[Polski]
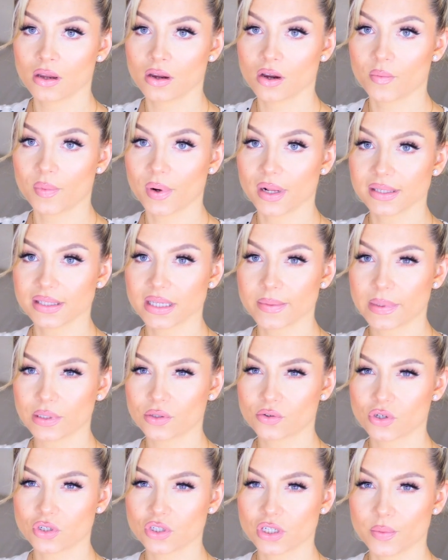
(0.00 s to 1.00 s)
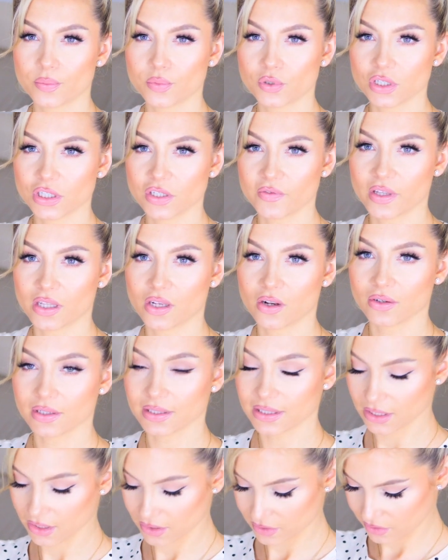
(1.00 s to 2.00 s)
Obraz chyba troszeczkę
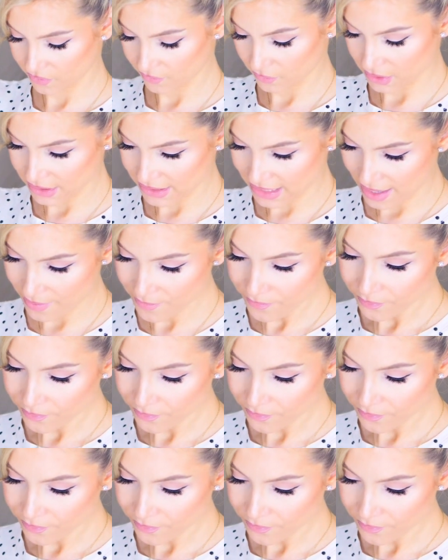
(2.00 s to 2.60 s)
prześwietlony z tego, co widzę.